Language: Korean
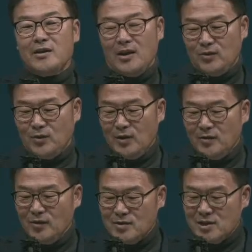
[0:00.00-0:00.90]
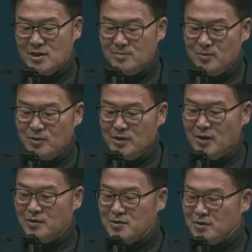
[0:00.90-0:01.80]
계속해서
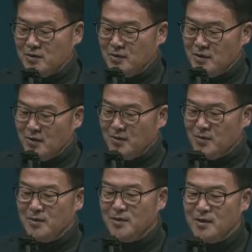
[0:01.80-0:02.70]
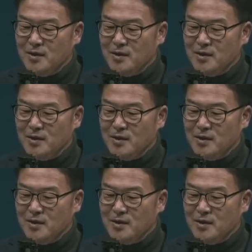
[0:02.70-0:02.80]
질문되어졌던 내용은